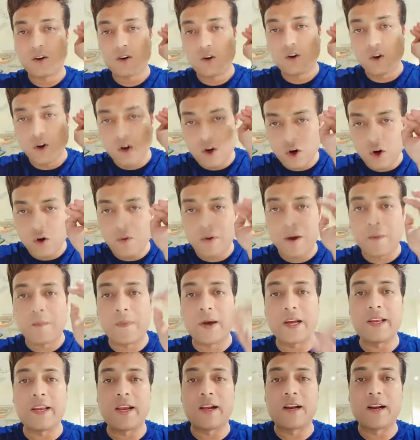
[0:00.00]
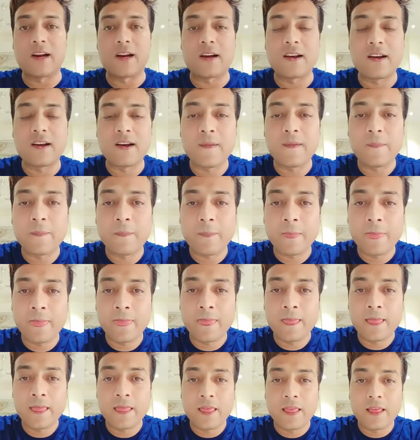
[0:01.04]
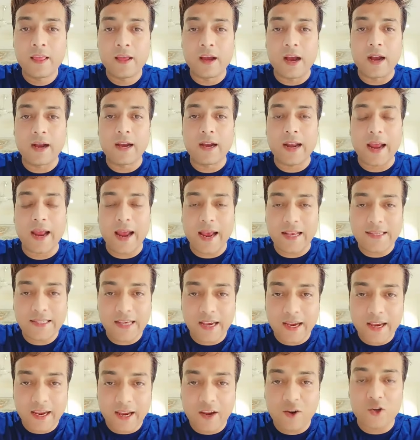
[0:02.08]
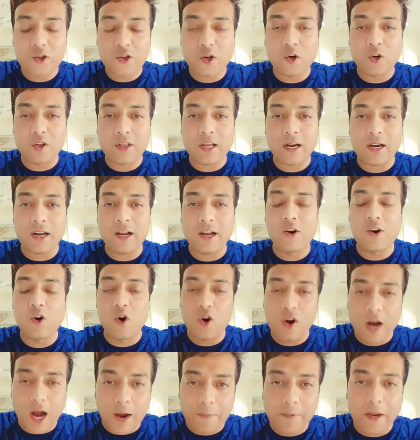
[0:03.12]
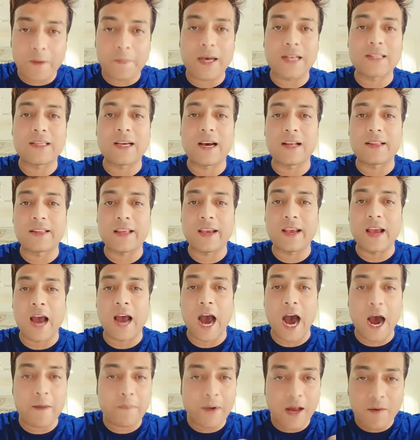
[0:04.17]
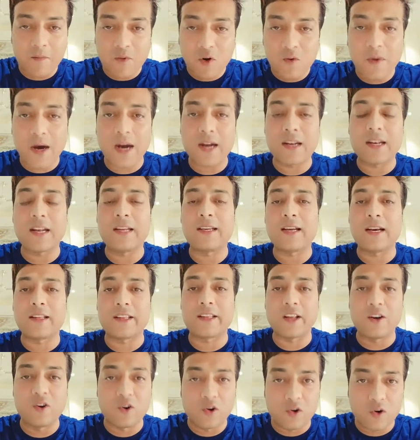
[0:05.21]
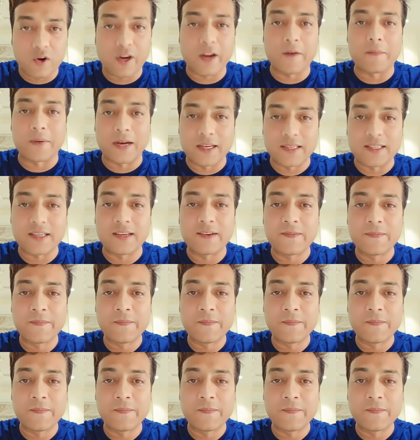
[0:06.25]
ठुल्लू बाबा जी का अगर ऐसा ही कुछ होता ना लोग आपके पास आते आप ना मुंह मारने जाते लोगों के पास